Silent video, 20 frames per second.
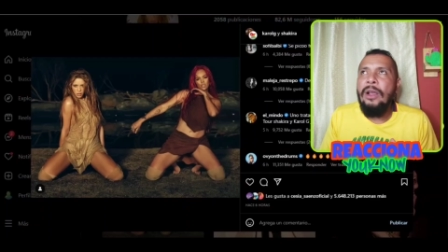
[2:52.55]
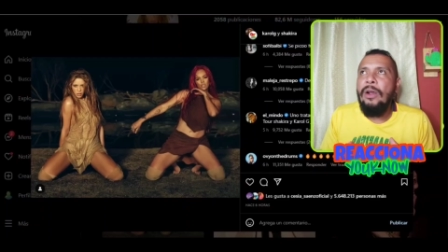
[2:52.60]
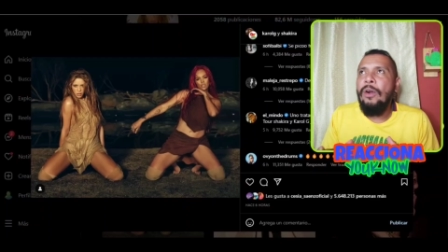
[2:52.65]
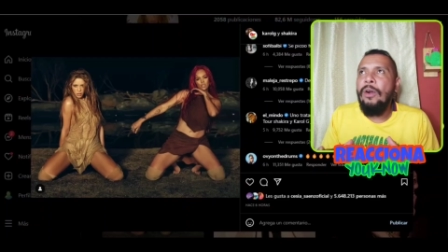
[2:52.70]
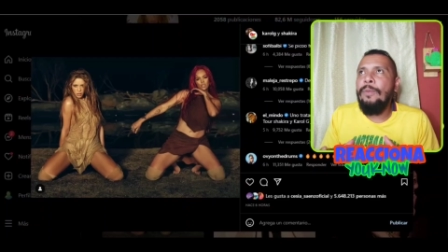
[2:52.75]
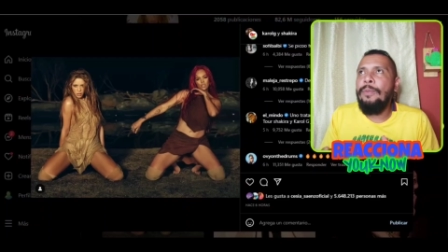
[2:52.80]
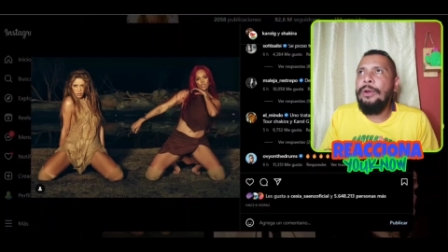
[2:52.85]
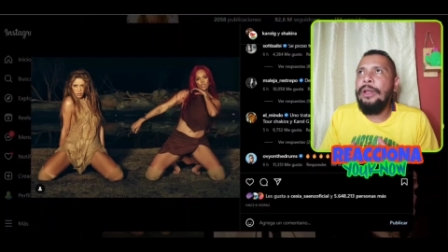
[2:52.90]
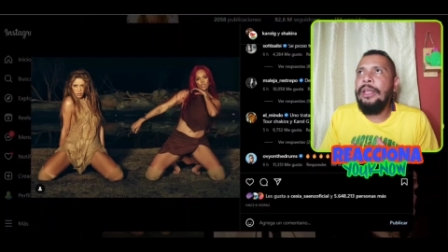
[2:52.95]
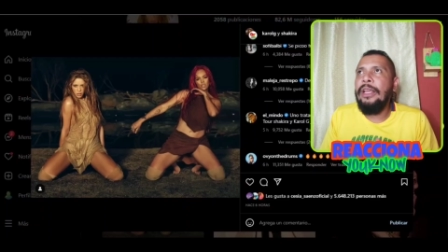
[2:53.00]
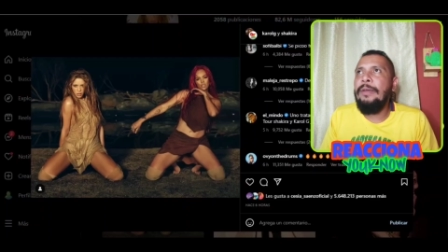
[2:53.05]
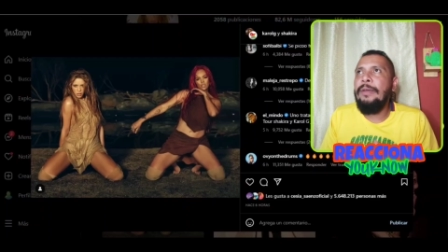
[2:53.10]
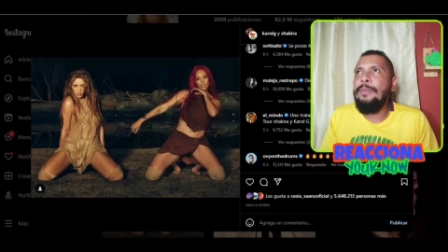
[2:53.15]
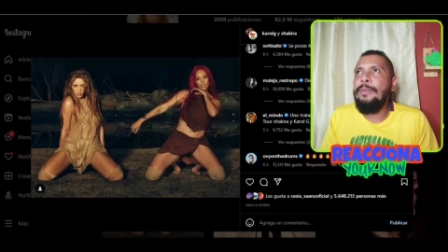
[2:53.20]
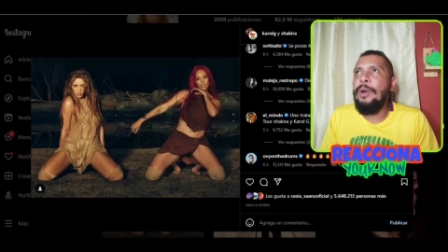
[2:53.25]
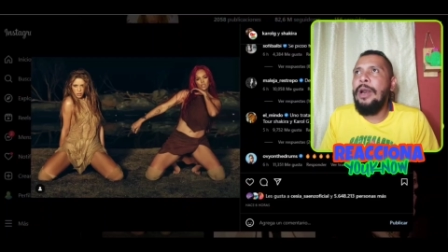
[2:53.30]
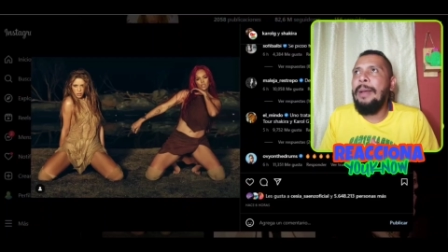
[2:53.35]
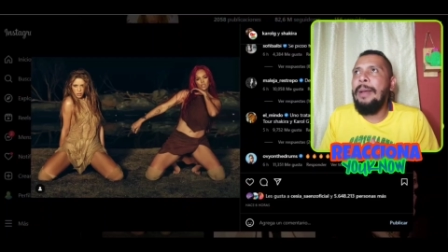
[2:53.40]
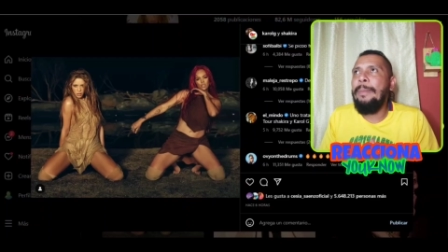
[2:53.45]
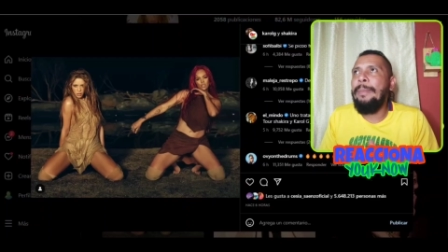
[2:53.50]
o por
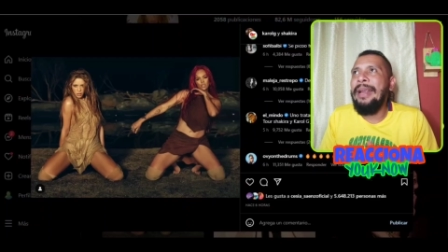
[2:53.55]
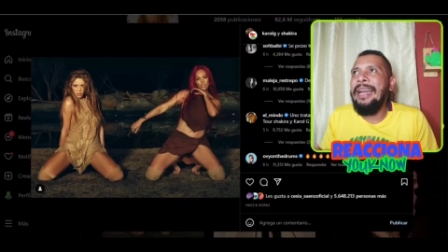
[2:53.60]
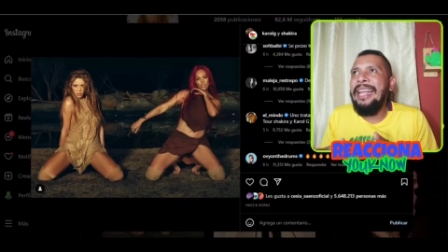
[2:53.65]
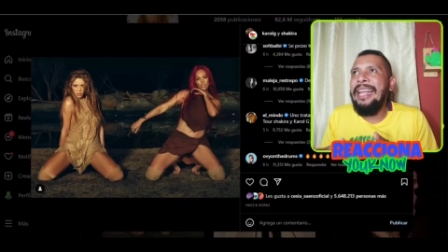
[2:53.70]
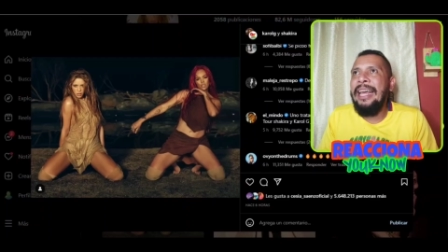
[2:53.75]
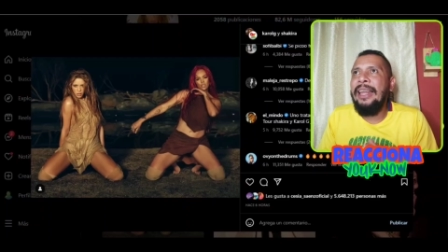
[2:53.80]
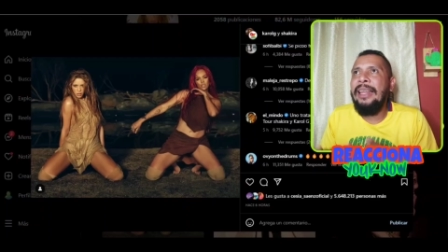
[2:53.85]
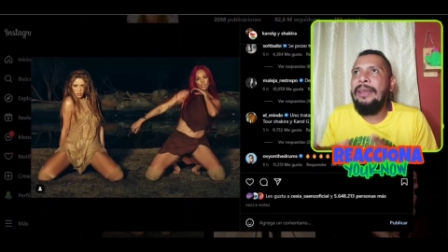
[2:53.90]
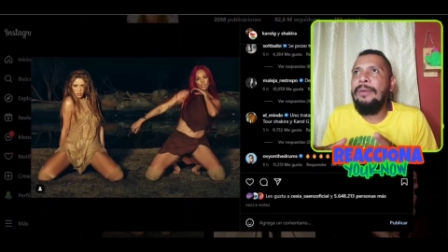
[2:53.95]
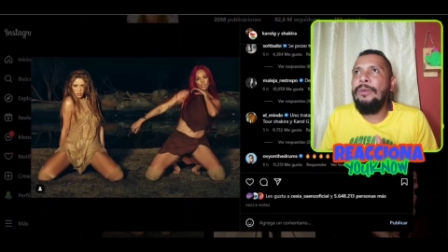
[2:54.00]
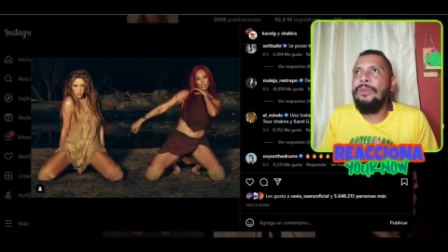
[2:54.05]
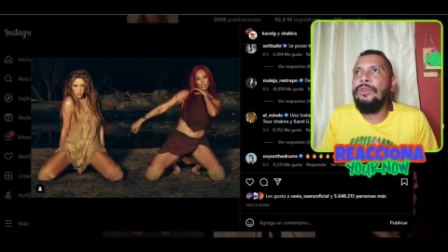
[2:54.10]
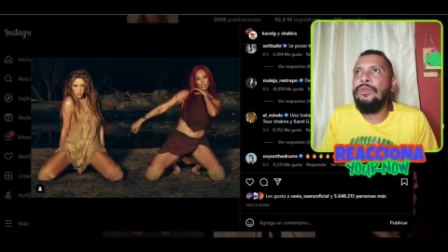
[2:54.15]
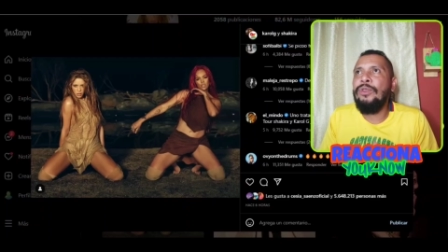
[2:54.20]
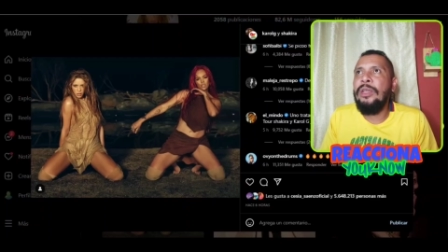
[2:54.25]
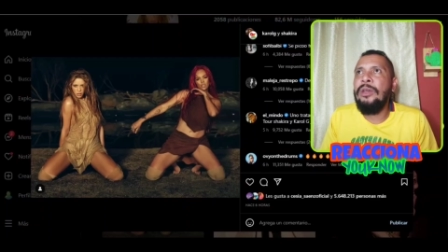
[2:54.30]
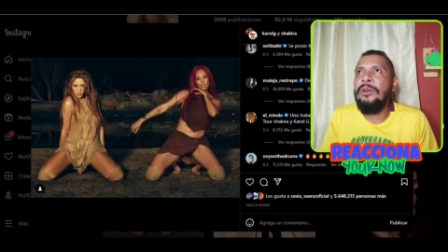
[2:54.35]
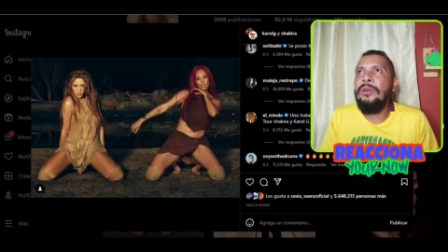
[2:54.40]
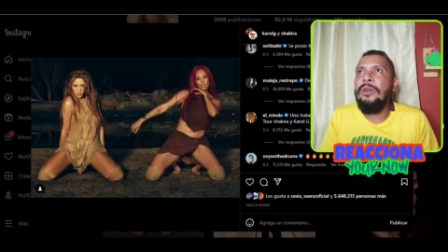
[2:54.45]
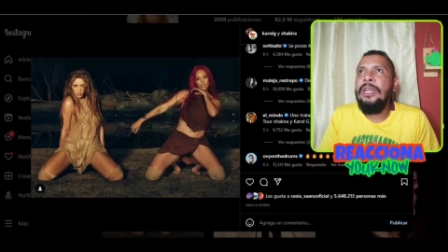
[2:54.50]
ejemplo la pelea de
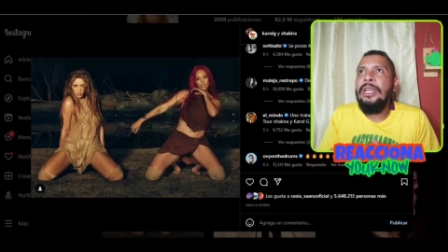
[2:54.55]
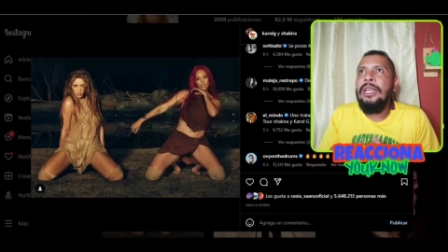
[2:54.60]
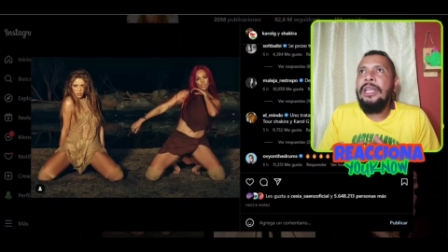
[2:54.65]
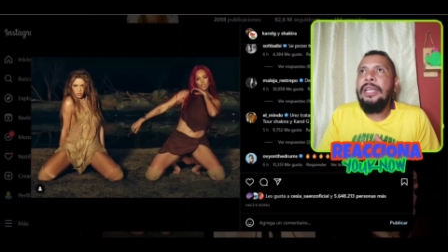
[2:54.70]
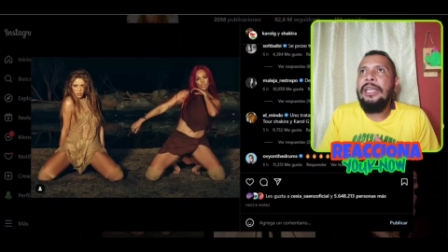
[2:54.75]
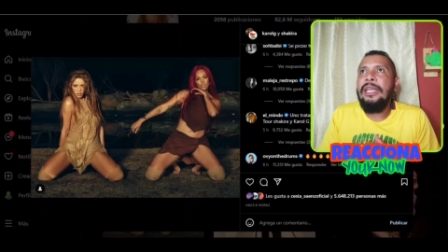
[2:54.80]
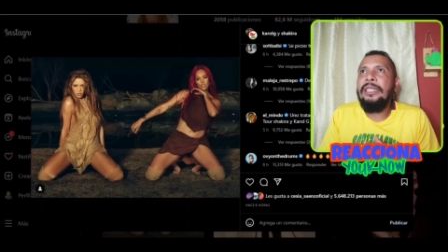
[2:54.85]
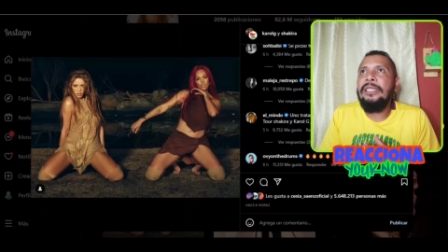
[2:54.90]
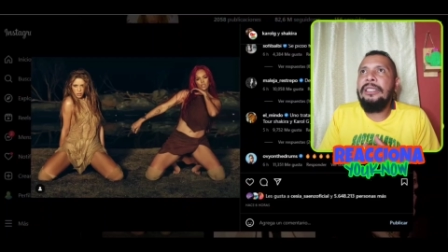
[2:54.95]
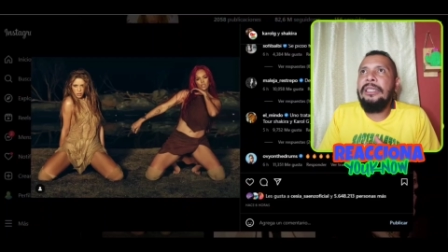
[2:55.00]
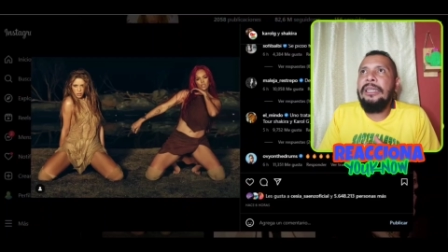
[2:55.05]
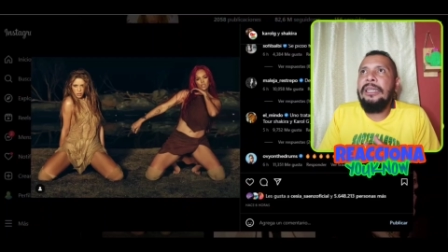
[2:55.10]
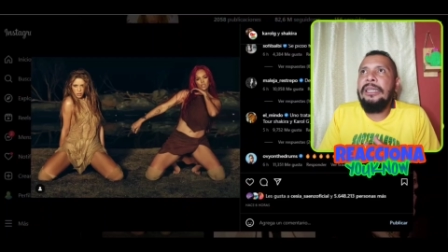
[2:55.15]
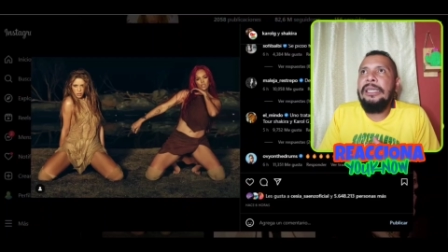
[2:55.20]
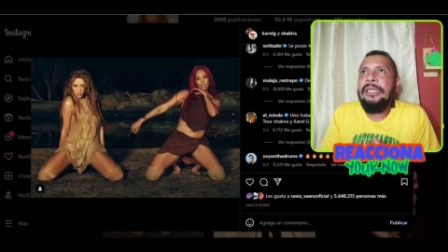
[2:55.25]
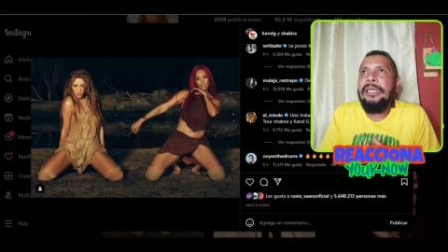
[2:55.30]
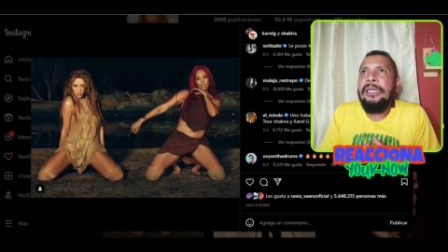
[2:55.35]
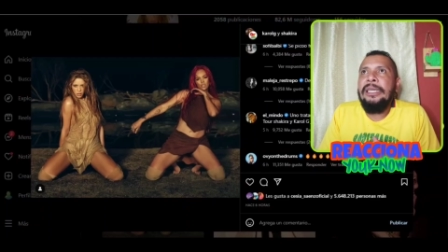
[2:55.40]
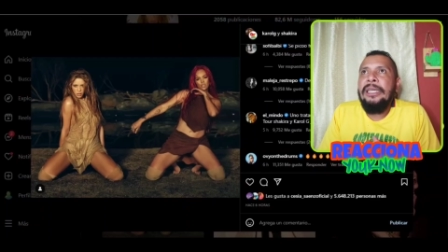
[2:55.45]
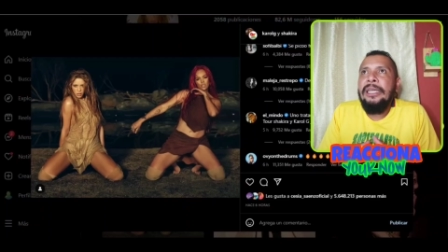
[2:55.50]
boxeo
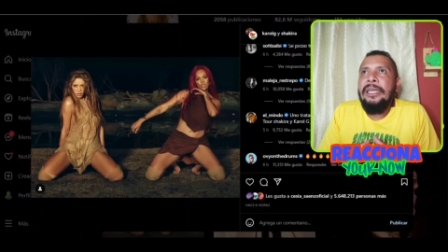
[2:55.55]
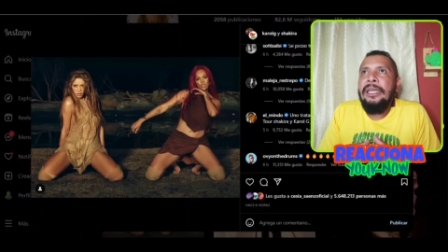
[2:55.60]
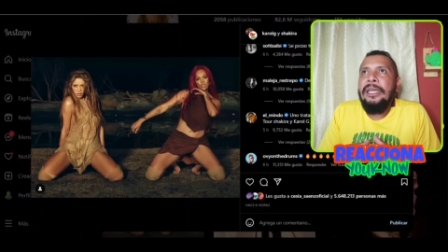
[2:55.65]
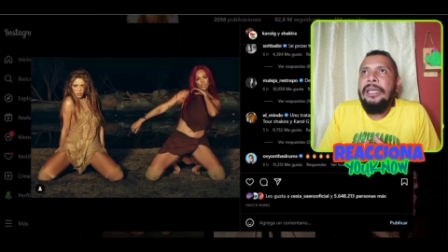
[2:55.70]
entre,